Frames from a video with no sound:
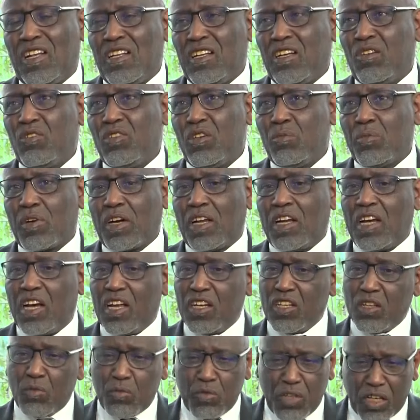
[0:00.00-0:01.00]
انه يبقى
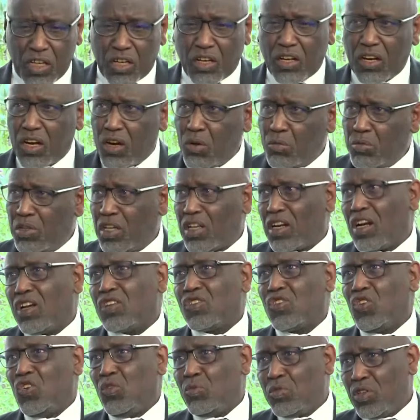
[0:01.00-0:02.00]
أن يبدا يقرا ويبدا
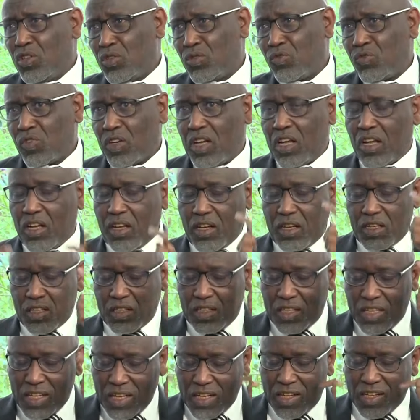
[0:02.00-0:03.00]
يراجع ويبدا يشوف لا
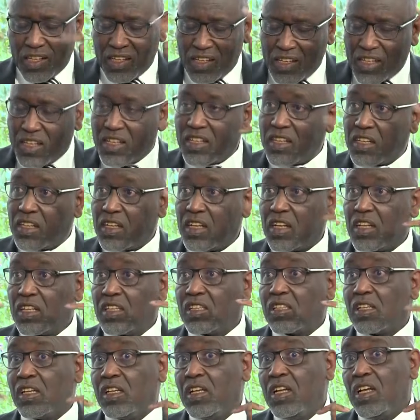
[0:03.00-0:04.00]
ذهنيا
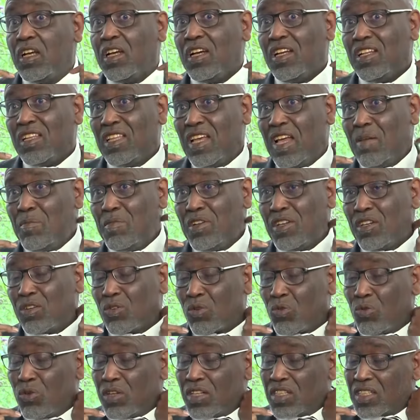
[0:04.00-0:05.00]
دائما
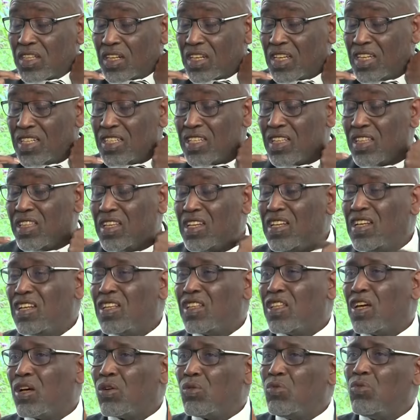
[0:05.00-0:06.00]
نقول التركيز الذهني
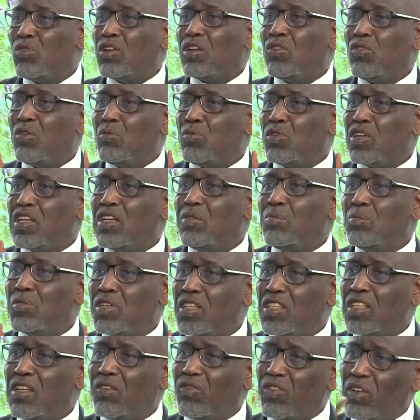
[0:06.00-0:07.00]
ضروري ومهم
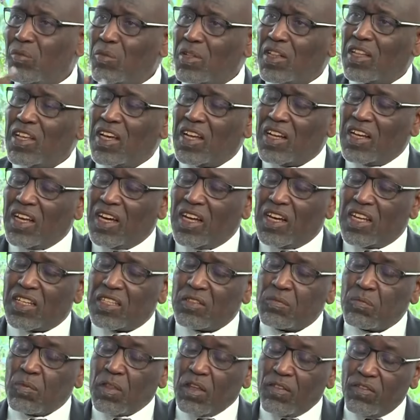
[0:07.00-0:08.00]
جدا في مثل هذه الحالات
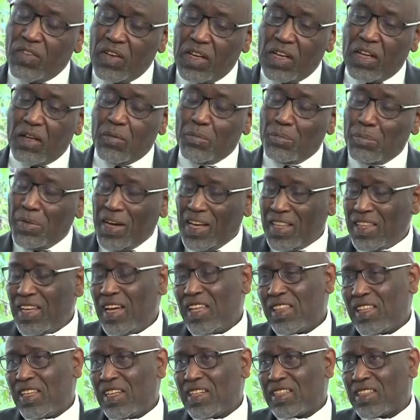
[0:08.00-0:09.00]
فبعد
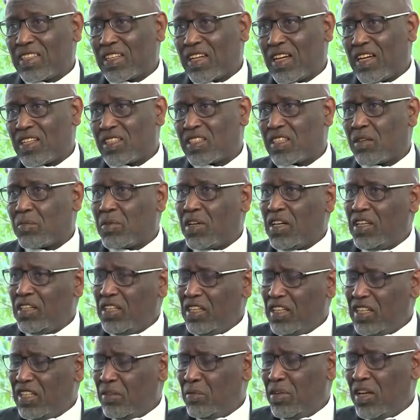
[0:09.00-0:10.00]
هذه الارتخاء الصباحي
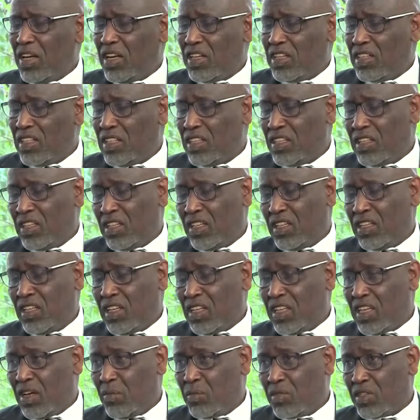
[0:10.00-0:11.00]
عندما
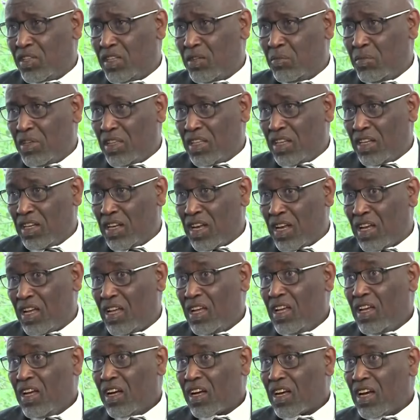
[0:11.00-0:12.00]
يذهب التلميذ إلى
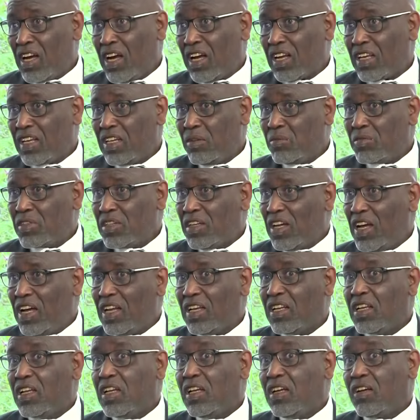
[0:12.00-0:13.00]
قاعة
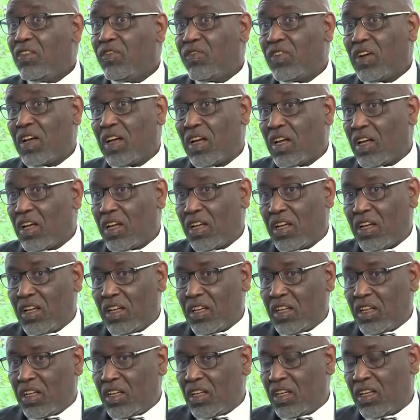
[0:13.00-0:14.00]
الامتحان
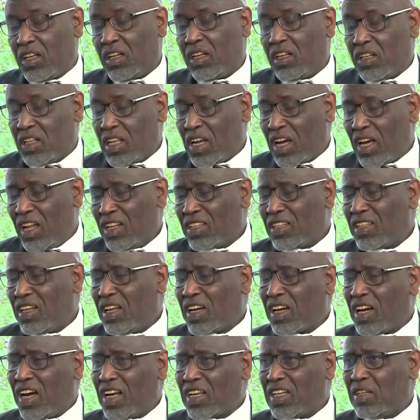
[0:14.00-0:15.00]
فدخلت آه، إلى
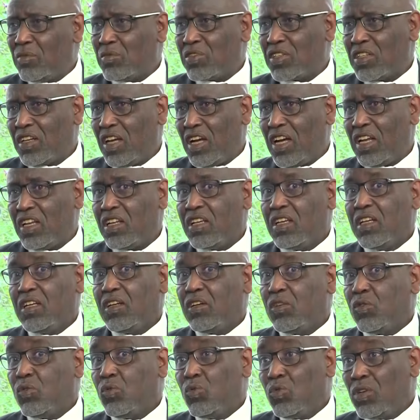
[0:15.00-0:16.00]
قاعة الامتحان
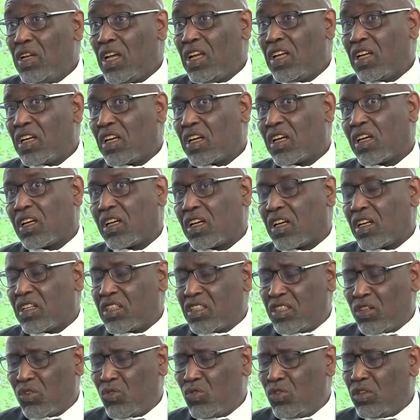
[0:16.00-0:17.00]
هنا قد
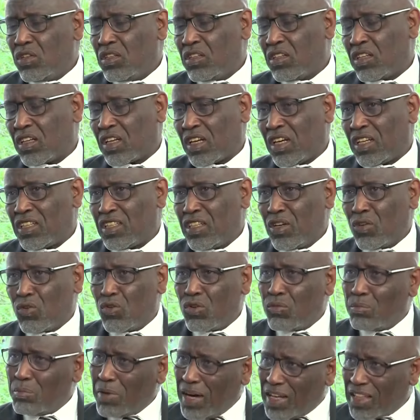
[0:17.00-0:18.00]
تكون قد
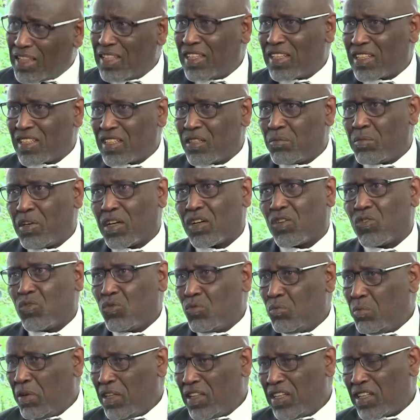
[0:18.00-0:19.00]
يكون بعض الارتباك
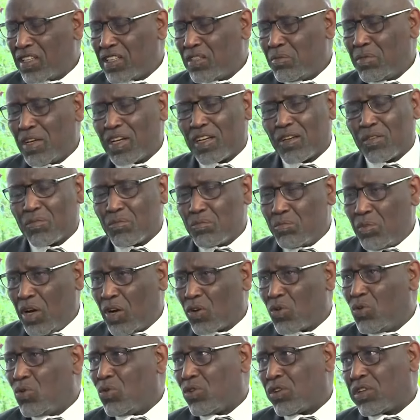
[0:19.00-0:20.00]
بعض الارتباك
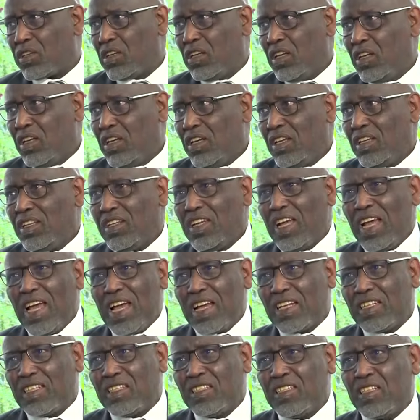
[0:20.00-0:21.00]
معقول عادي يعني.
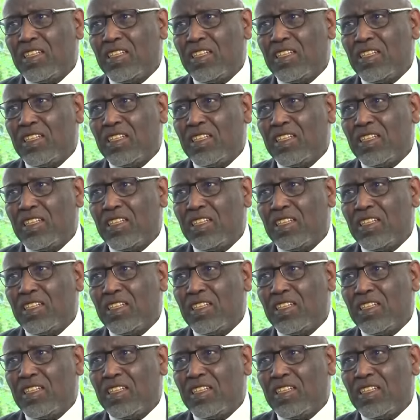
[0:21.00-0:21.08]
عادي